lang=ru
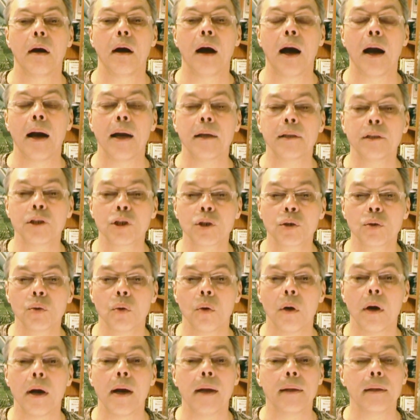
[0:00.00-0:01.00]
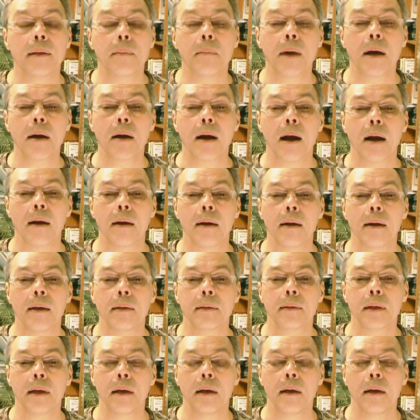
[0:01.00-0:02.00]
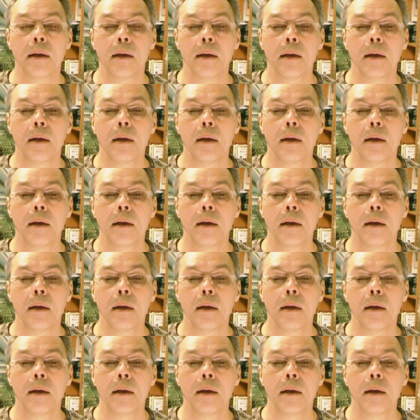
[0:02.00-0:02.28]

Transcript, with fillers: А это что? Это мораль, это